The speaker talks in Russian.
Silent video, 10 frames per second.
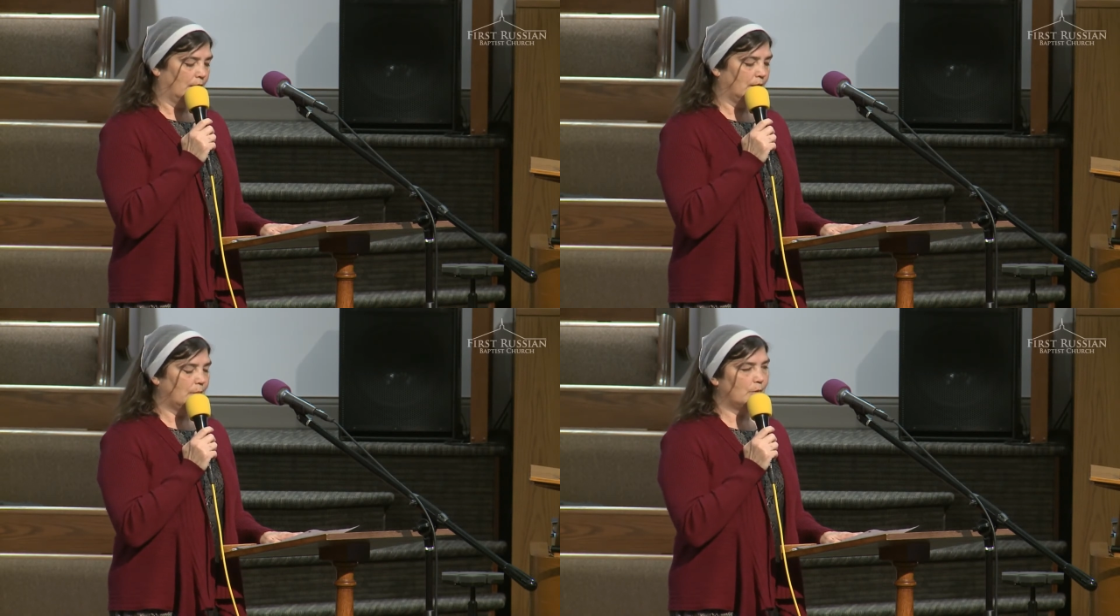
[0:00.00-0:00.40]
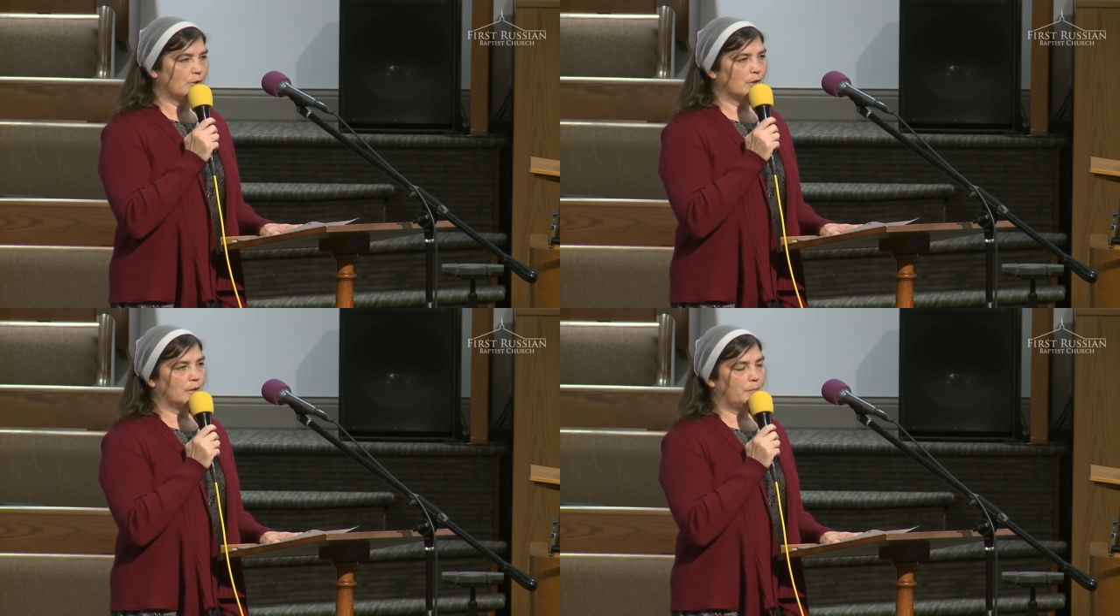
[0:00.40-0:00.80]
и,
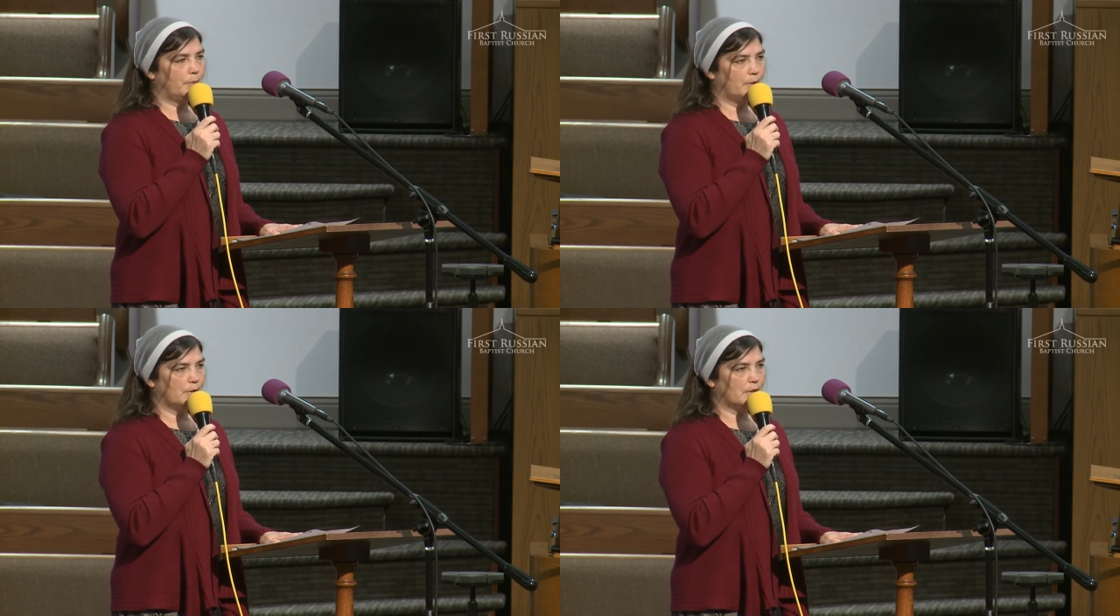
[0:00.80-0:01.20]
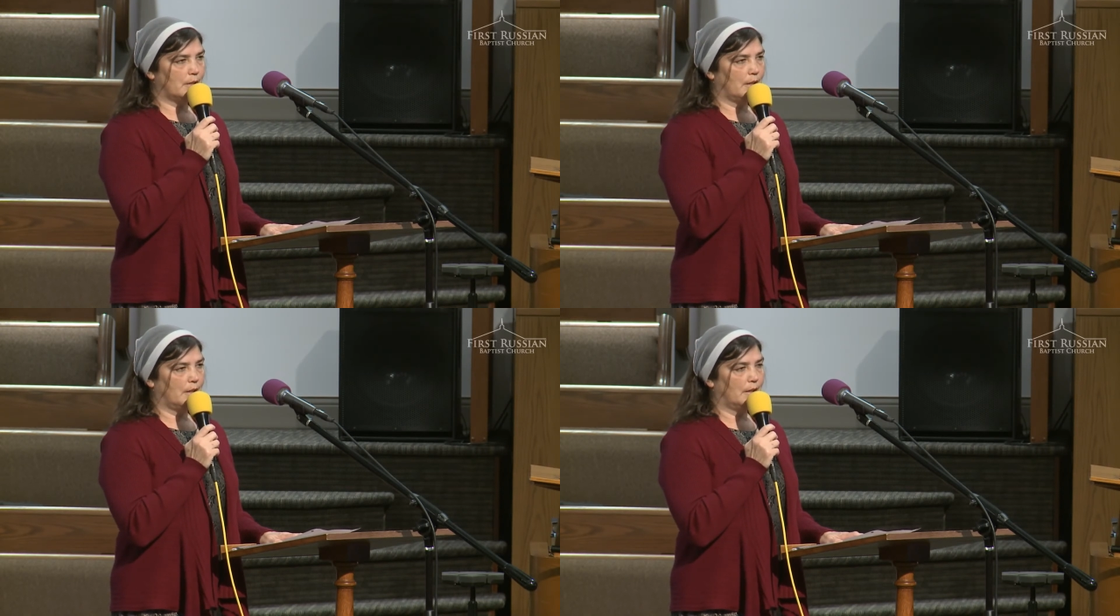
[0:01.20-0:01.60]
может,
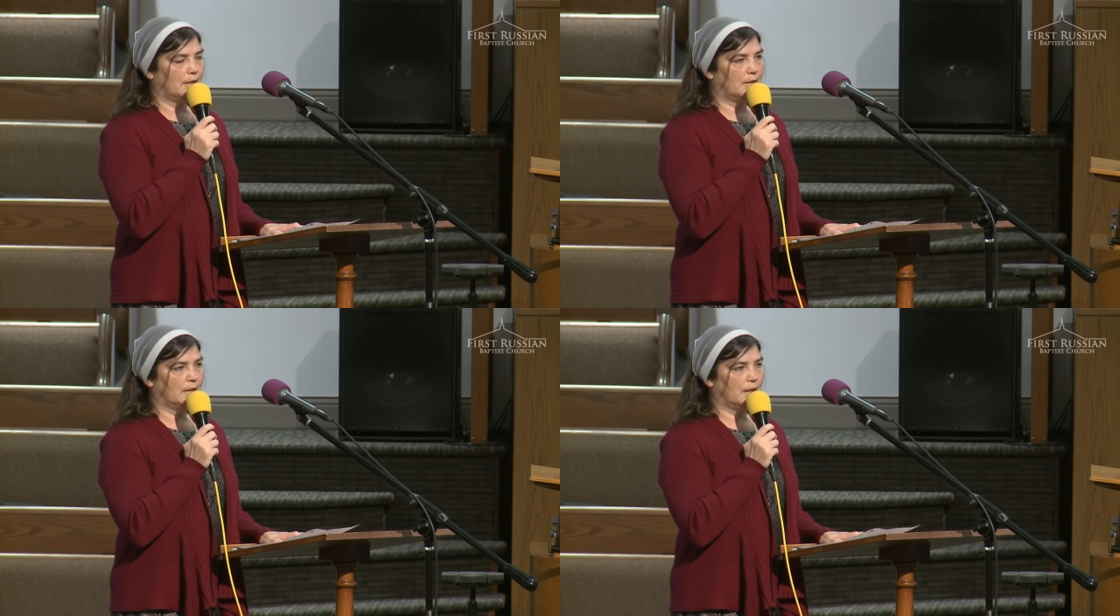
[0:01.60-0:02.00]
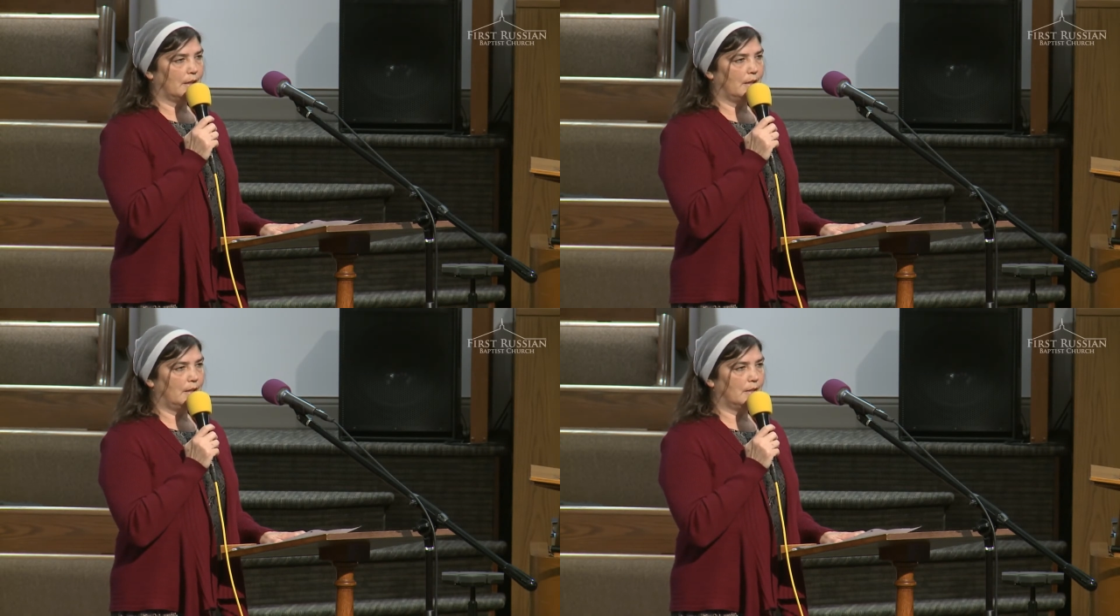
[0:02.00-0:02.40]
просто на
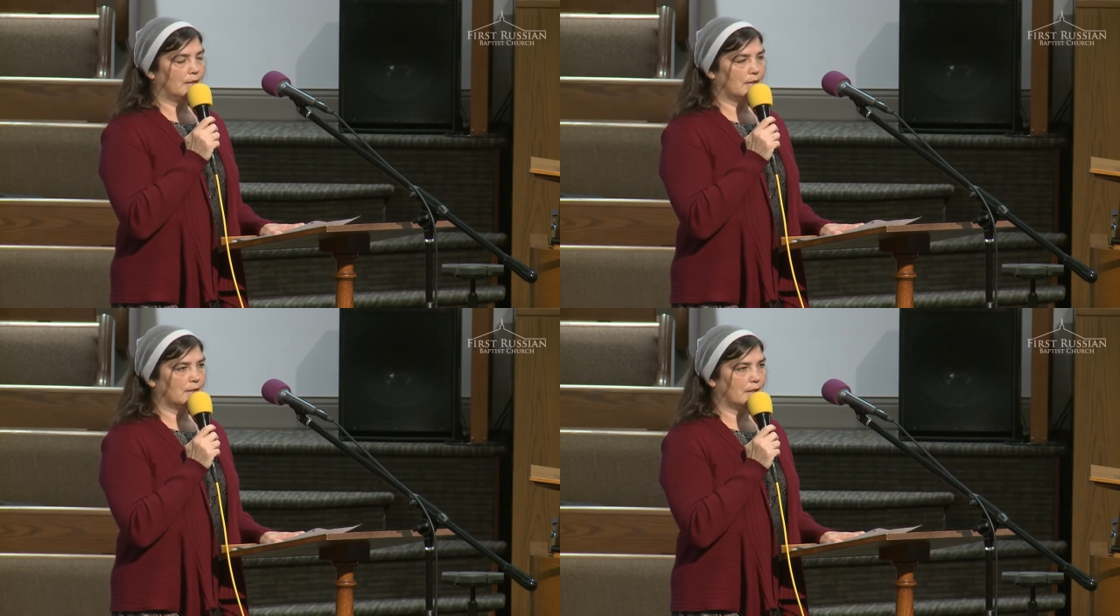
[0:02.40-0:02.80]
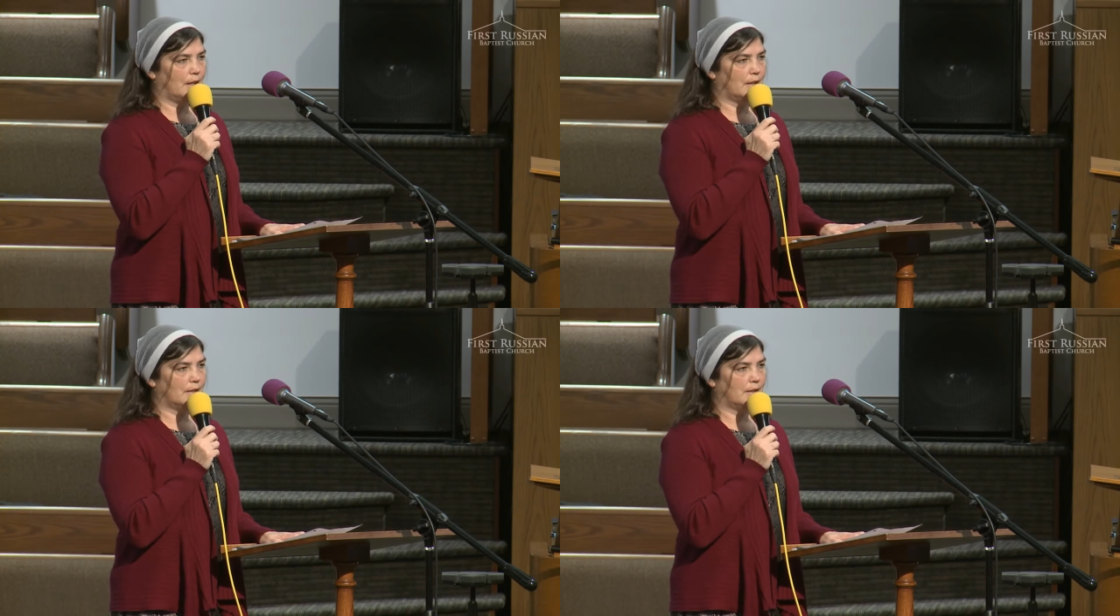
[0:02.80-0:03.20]
колени
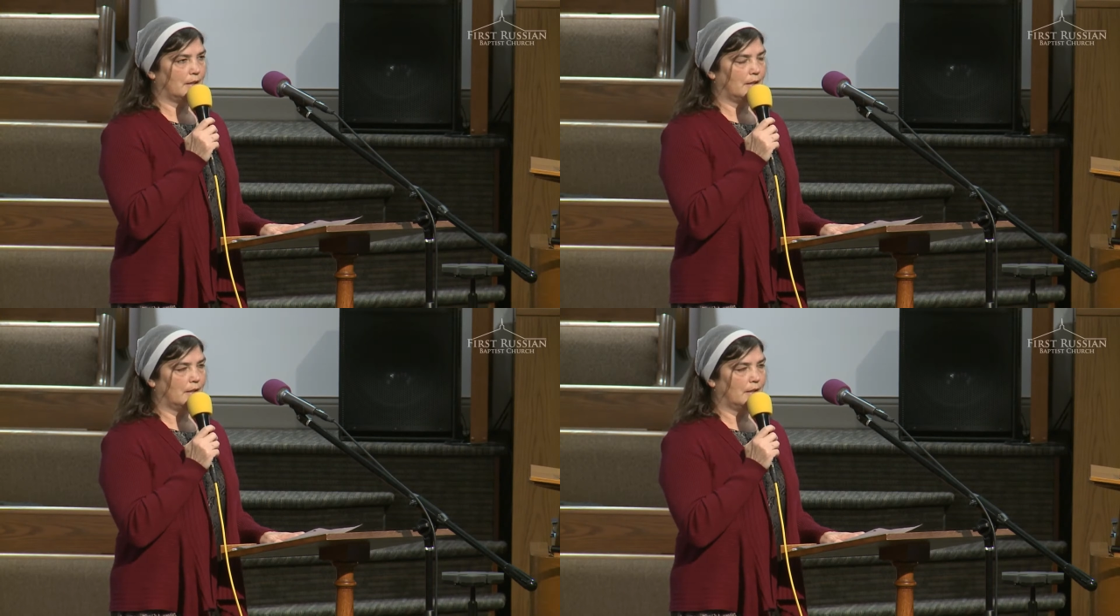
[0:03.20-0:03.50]
стать,